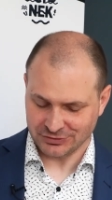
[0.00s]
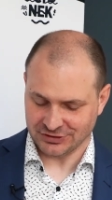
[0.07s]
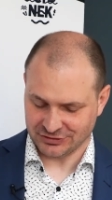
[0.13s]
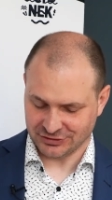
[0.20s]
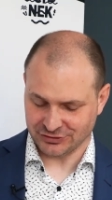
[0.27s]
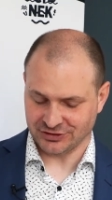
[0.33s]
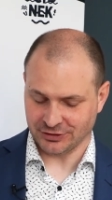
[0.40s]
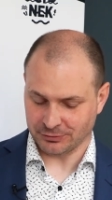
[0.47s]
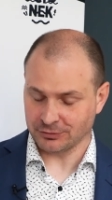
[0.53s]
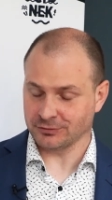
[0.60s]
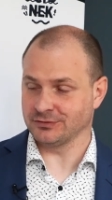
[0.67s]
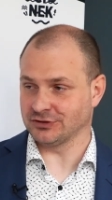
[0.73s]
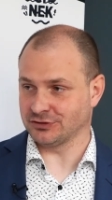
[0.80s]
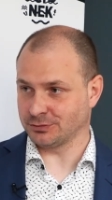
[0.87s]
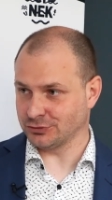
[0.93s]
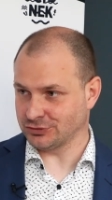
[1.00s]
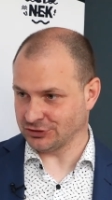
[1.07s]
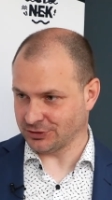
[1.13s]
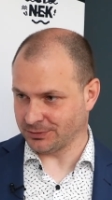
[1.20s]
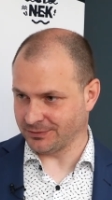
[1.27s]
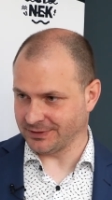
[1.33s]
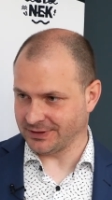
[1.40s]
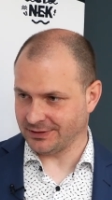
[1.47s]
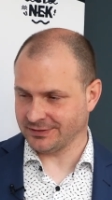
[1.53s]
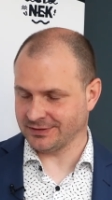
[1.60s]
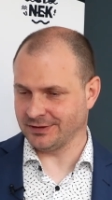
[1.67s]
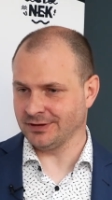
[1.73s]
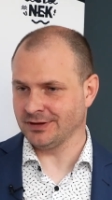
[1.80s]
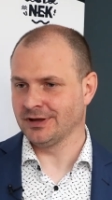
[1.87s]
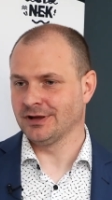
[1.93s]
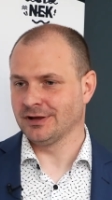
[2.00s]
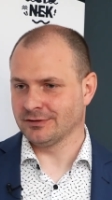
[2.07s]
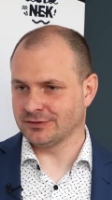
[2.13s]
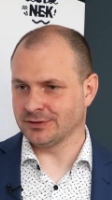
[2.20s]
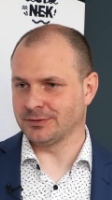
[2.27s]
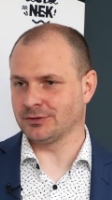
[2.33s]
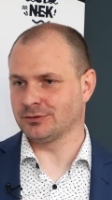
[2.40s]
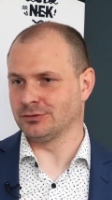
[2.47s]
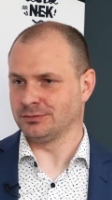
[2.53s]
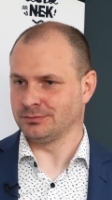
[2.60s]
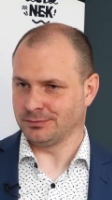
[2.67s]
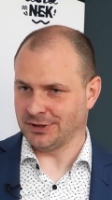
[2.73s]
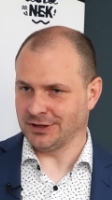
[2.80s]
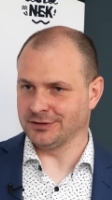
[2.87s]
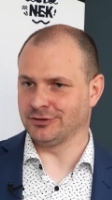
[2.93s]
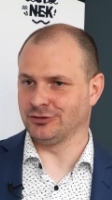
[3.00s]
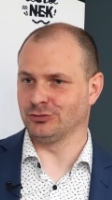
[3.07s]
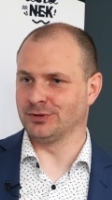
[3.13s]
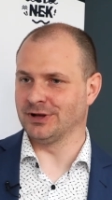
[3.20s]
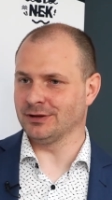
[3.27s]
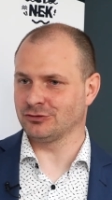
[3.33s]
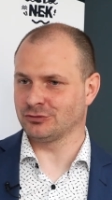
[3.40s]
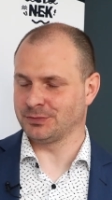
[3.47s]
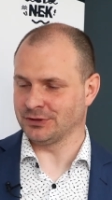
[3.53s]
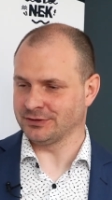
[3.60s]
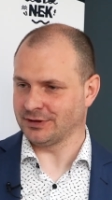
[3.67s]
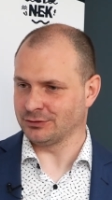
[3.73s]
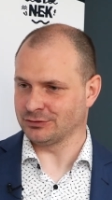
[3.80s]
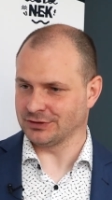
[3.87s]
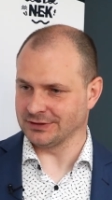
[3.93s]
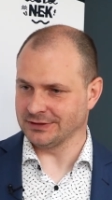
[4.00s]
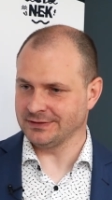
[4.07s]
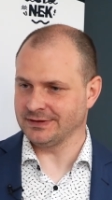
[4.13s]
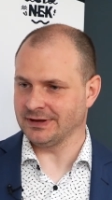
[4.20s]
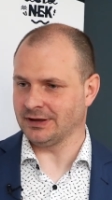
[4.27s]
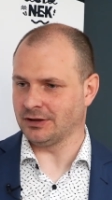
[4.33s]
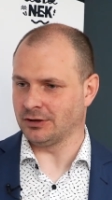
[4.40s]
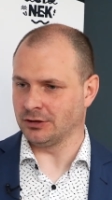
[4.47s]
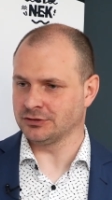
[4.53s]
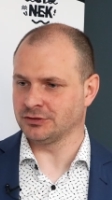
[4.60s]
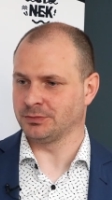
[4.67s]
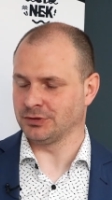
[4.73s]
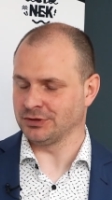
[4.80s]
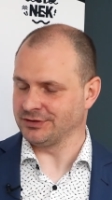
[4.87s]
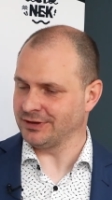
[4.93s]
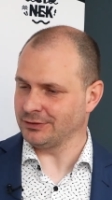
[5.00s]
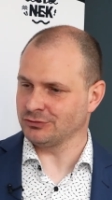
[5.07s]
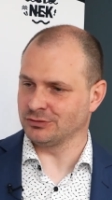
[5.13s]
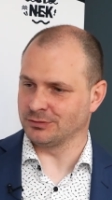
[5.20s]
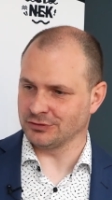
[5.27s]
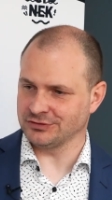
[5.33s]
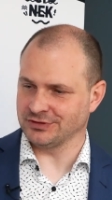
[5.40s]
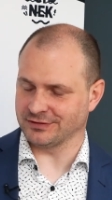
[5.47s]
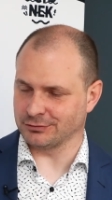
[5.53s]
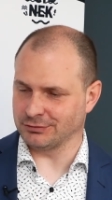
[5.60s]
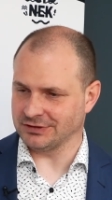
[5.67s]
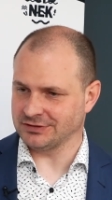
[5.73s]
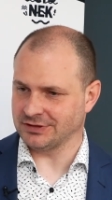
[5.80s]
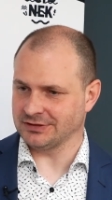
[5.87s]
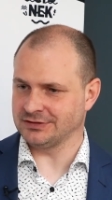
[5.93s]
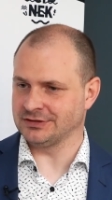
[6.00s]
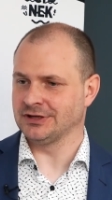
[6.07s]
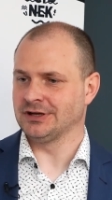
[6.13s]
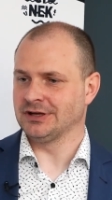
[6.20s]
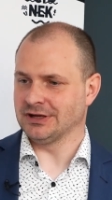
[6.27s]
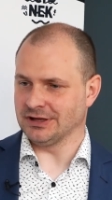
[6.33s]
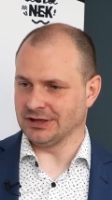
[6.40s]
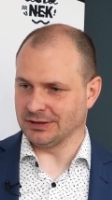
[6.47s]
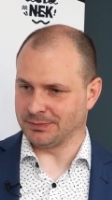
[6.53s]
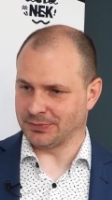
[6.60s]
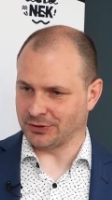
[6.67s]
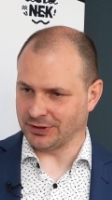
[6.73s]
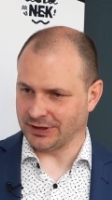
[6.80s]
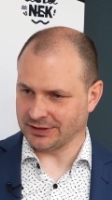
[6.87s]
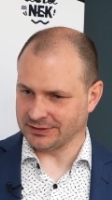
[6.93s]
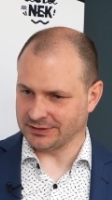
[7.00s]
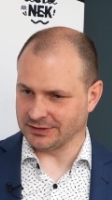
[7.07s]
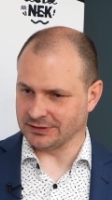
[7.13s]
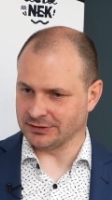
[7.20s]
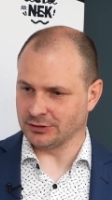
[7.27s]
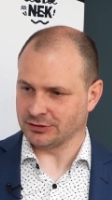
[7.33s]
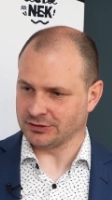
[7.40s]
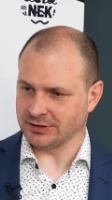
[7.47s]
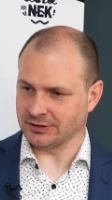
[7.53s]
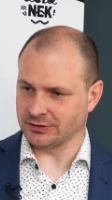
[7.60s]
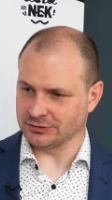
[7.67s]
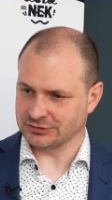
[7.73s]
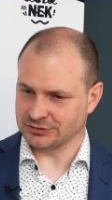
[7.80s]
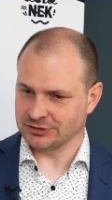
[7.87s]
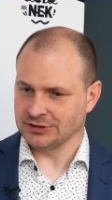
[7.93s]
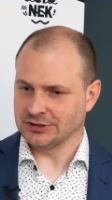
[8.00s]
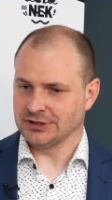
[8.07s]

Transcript: cieszy się również budżet obywatelski. W tym roku maleńki jubileusz, piąta już edycja. Od poniedziałku można zgłaszać e, projekty do tegoż